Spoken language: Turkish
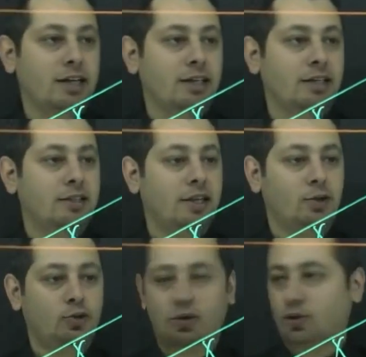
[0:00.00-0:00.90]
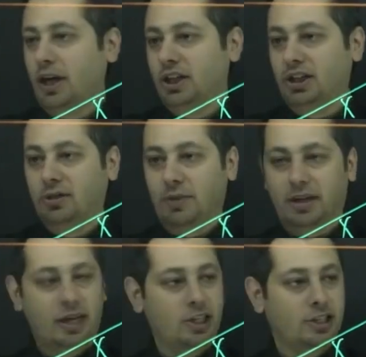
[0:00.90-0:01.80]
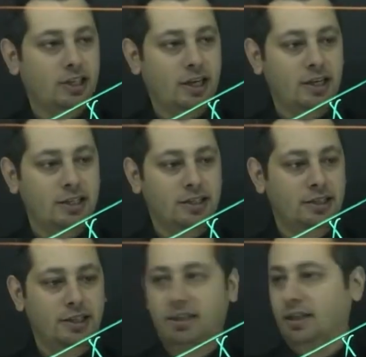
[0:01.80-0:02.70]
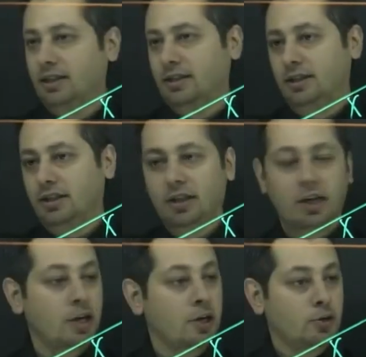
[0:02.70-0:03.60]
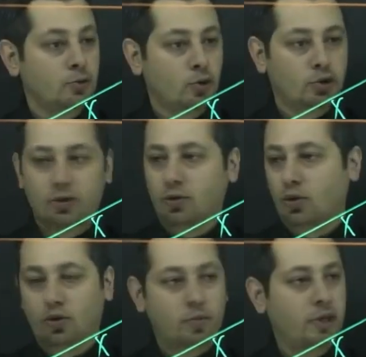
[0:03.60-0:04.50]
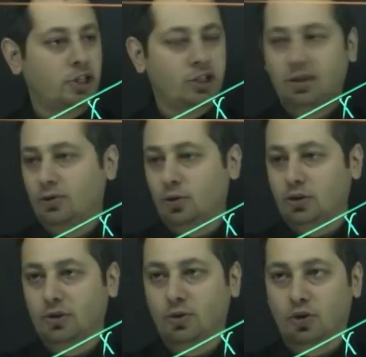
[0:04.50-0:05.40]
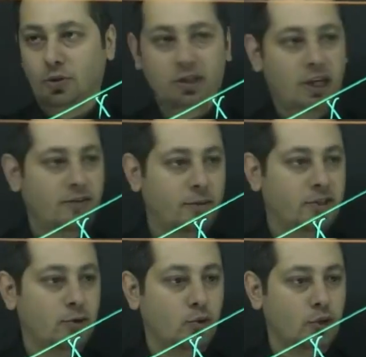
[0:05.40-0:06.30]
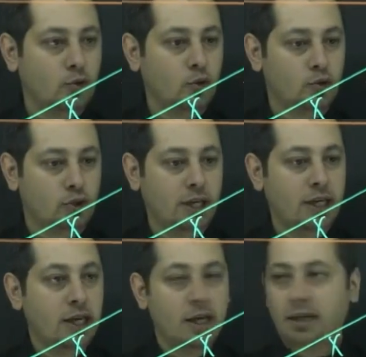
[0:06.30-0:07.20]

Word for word: Hani direkt şuna şu eş. Bak eşler aynı. Dik, dik. 90'ın gördüğü 5, 90'ın gördüğü 5. Alfa beta 90 çok güzel.